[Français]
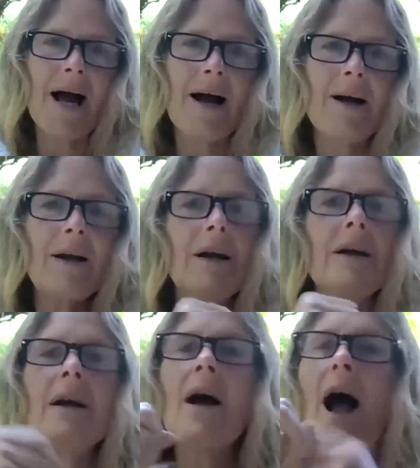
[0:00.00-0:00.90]
à,
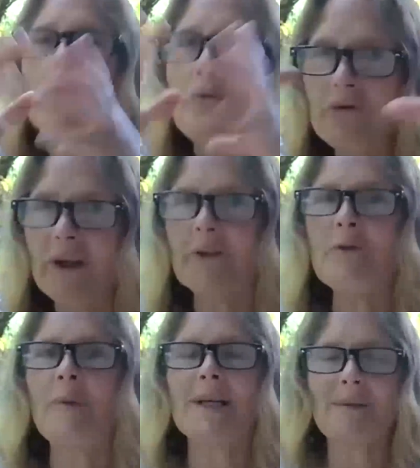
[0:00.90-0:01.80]
à ouvrir
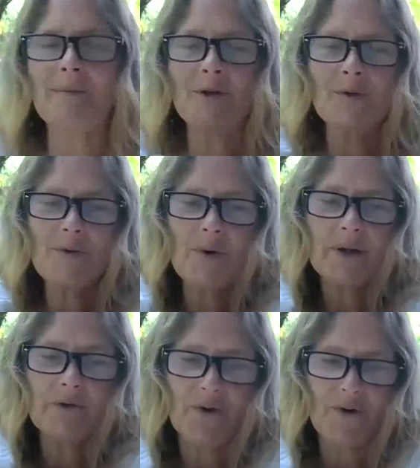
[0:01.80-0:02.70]
nos perceptions et
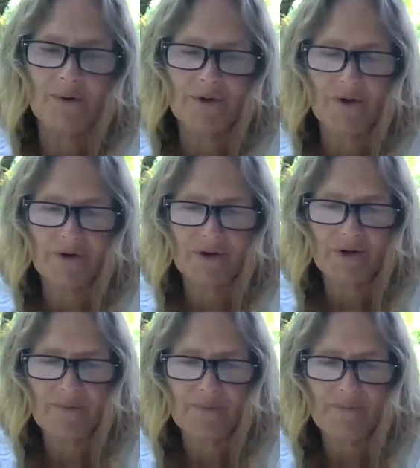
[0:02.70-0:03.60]
notre
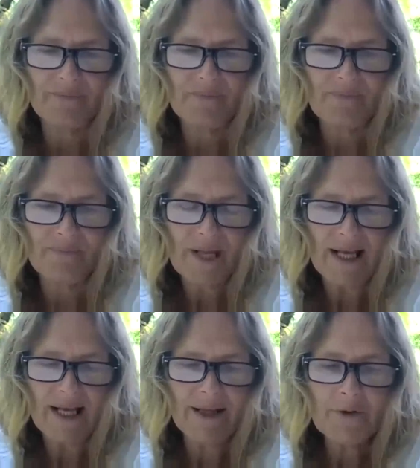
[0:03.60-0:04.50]
conscience.
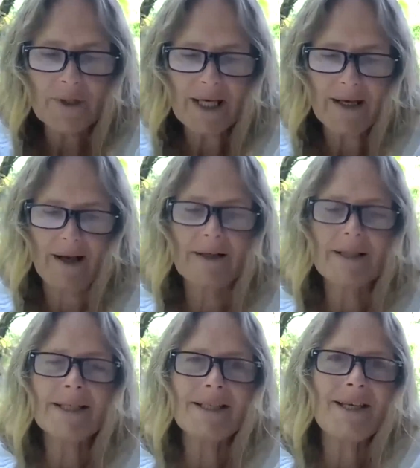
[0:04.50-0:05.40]
Et donc,
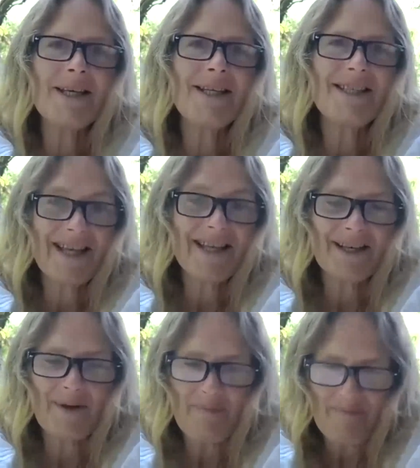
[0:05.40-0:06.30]
ces
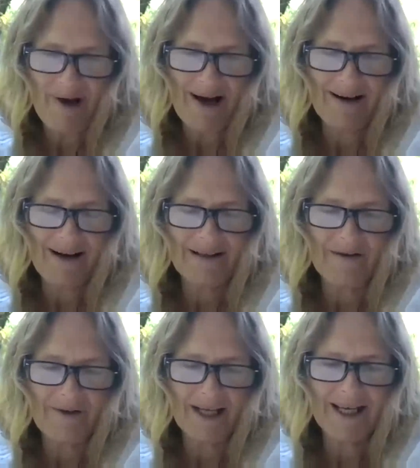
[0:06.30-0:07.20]
êtres parlent à
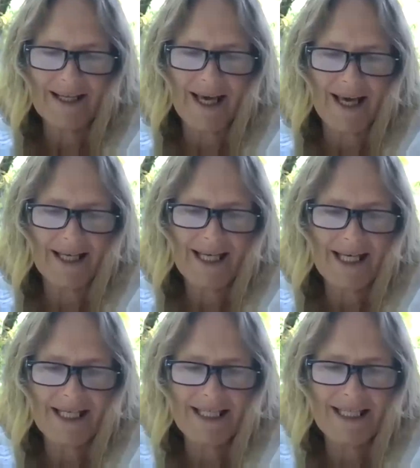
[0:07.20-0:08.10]
travers Ken Carré
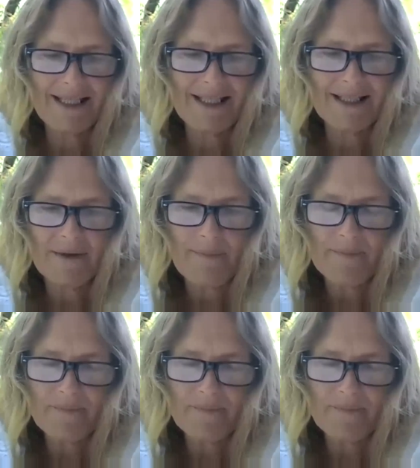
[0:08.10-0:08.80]
et disent